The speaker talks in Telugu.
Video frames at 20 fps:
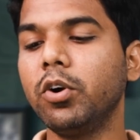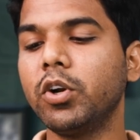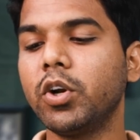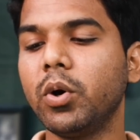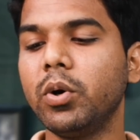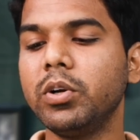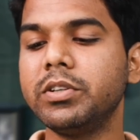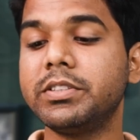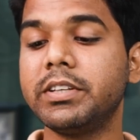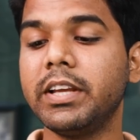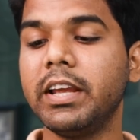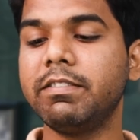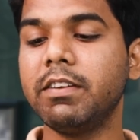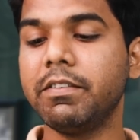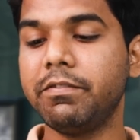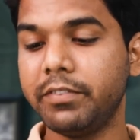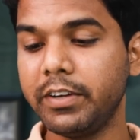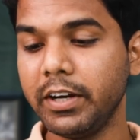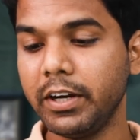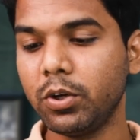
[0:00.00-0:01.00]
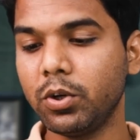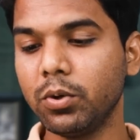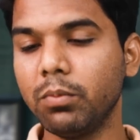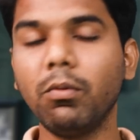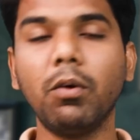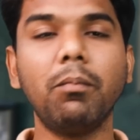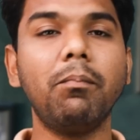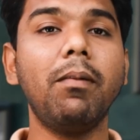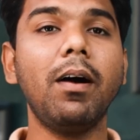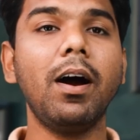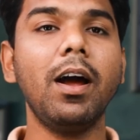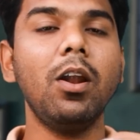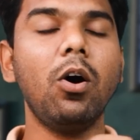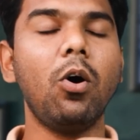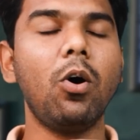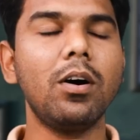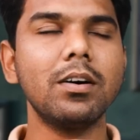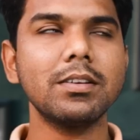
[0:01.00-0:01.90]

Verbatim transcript: మొటో జీ ఫిఫ్టీ టూ మొబైల్